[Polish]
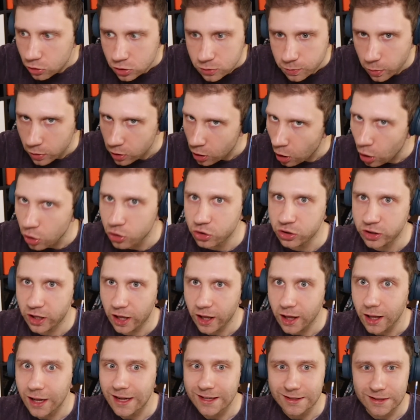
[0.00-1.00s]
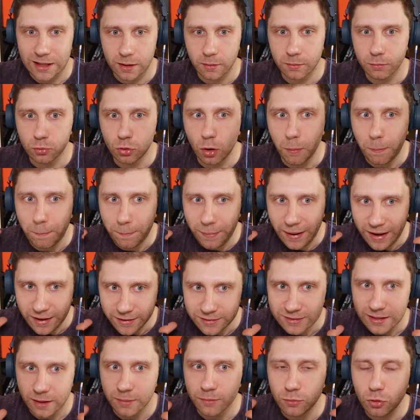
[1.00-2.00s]
spokojnie, tam było,
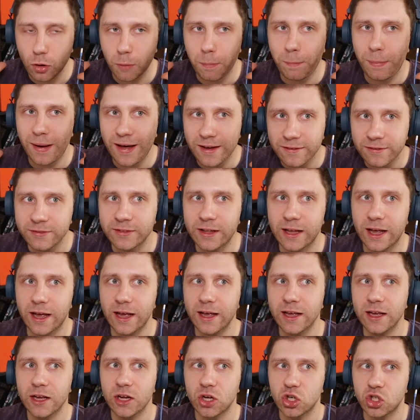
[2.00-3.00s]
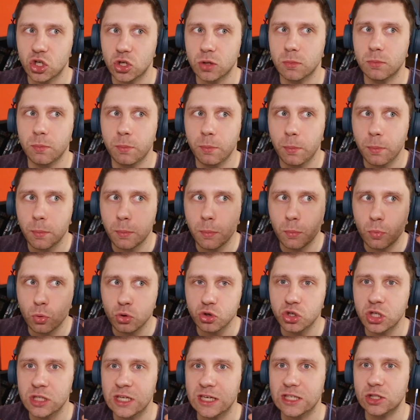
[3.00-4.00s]
pe- tam było pewne, że
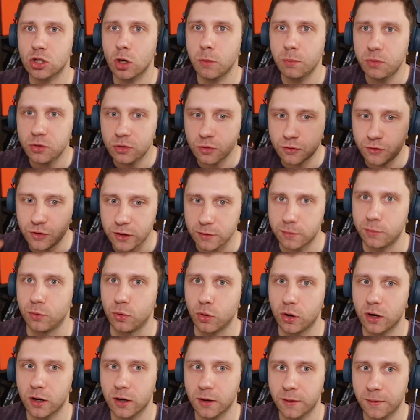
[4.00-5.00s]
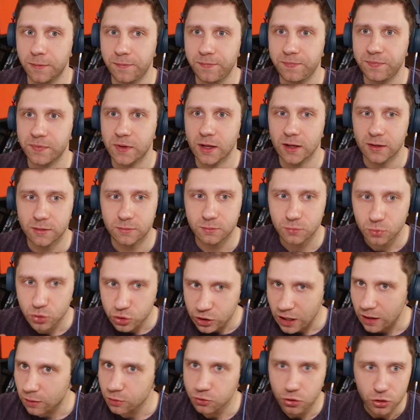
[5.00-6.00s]
musi nastąpić wybuch. Coś wybuchnie.
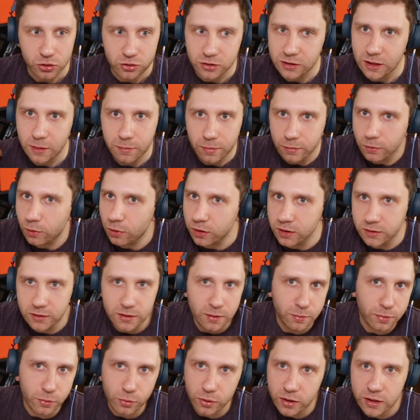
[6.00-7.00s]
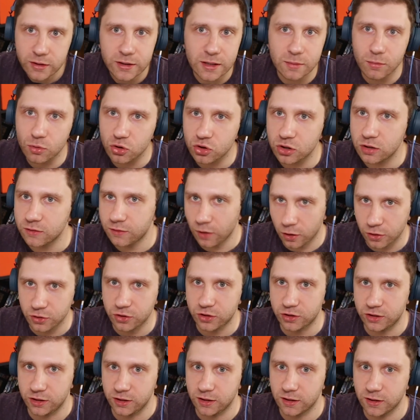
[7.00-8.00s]
Musiał. to nie, tak. było, nie było innej
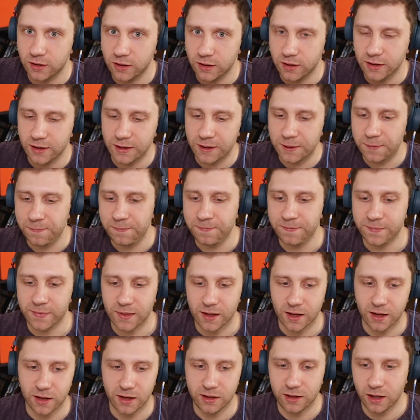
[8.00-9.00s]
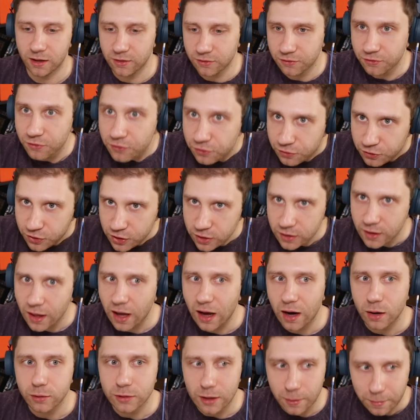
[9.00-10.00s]
możliwości. Ten
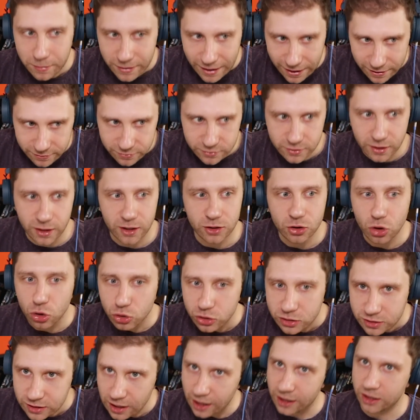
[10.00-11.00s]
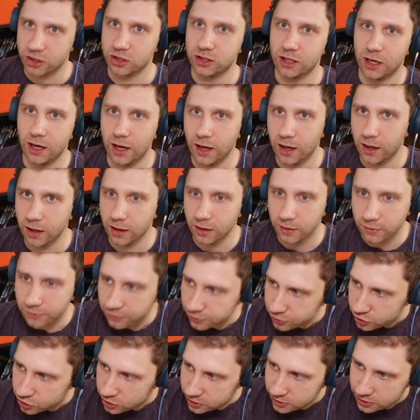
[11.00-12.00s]
finał naprawdę dostarcza
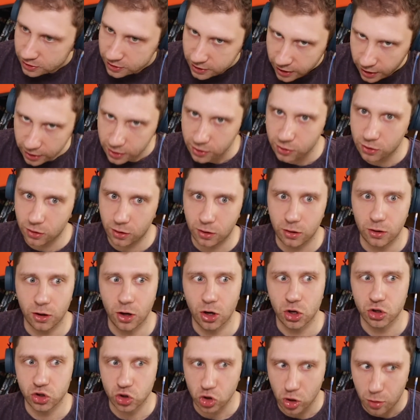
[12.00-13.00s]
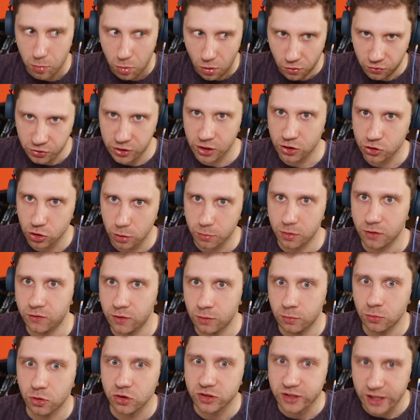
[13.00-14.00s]
wszystkiego, czego powinien dobry
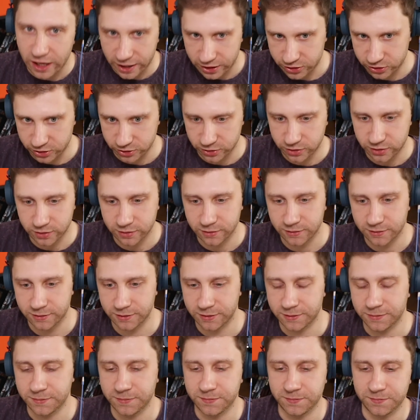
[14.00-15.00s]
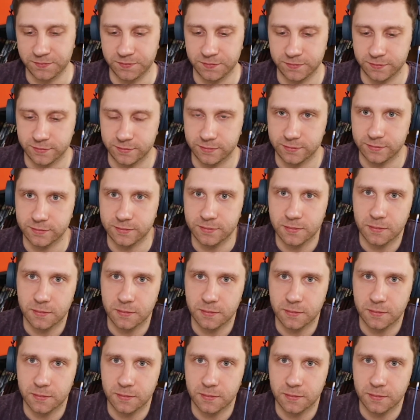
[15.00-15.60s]
film dostarczyć. I